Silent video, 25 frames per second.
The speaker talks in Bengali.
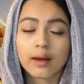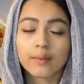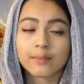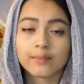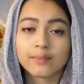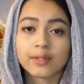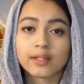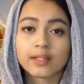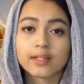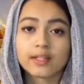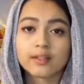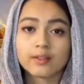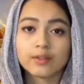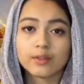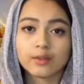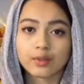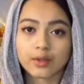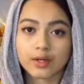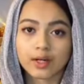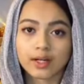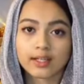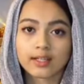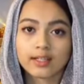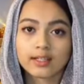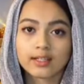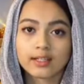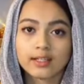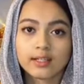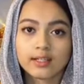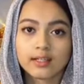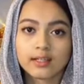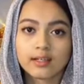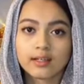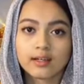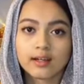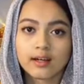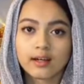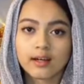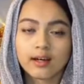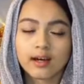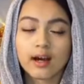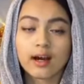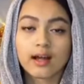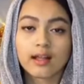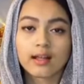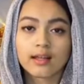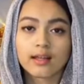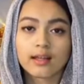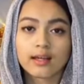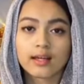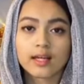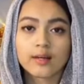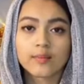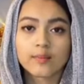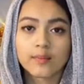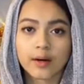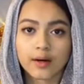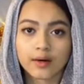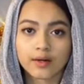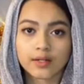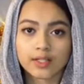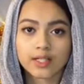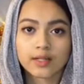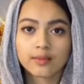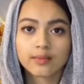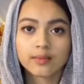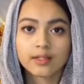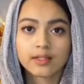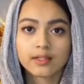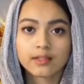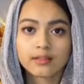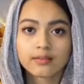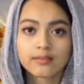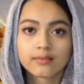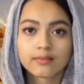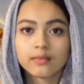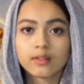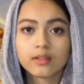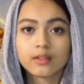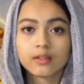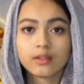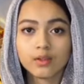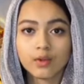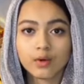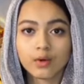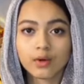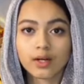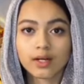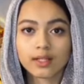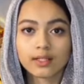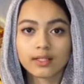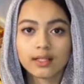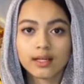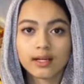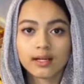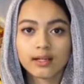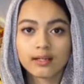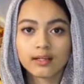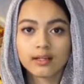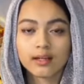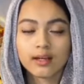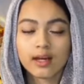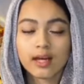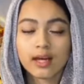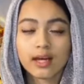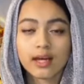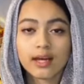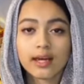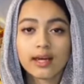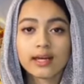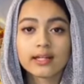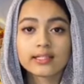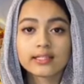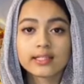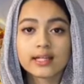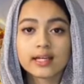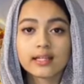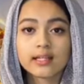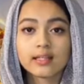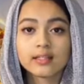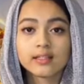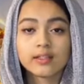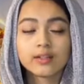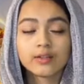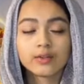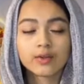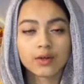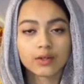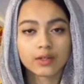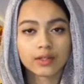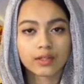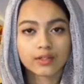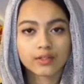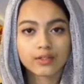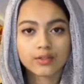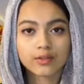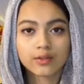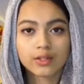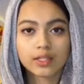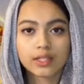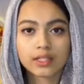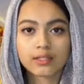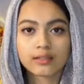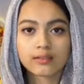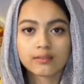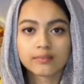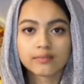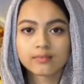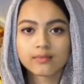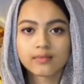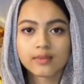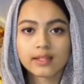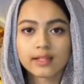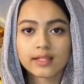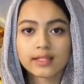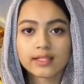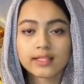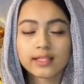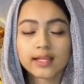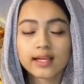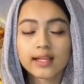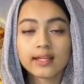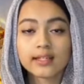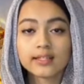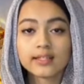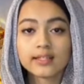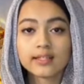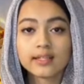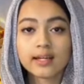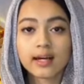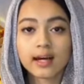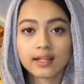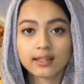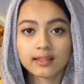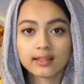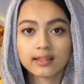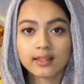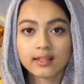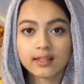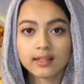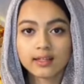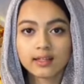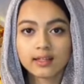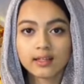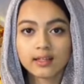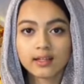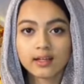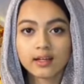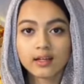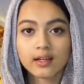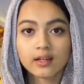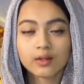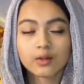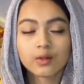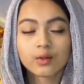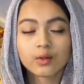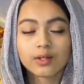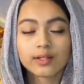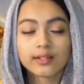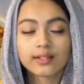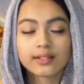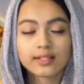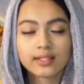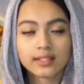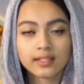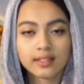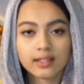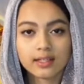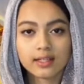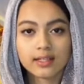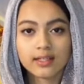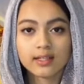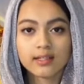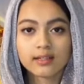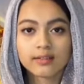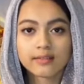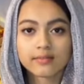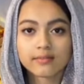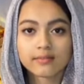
আপনাদের দোকানে কি আল্লাহকে পাওয়া যাবে দোকানদার এই ছেলেটির কথা শুনে ছেলেটির হাত থেকে কয়েনটি নিয়ে